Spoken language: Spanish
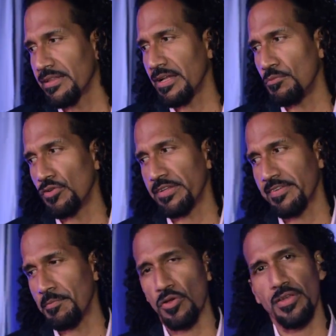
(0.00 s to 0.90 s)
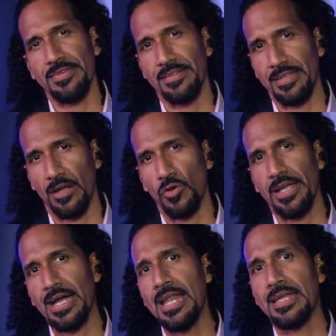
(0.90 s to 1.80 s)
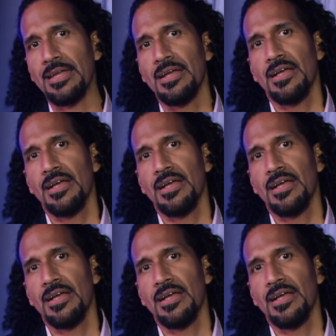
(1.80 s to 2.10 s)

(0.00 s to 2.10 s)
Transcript: del municipio de Santiago de Cali.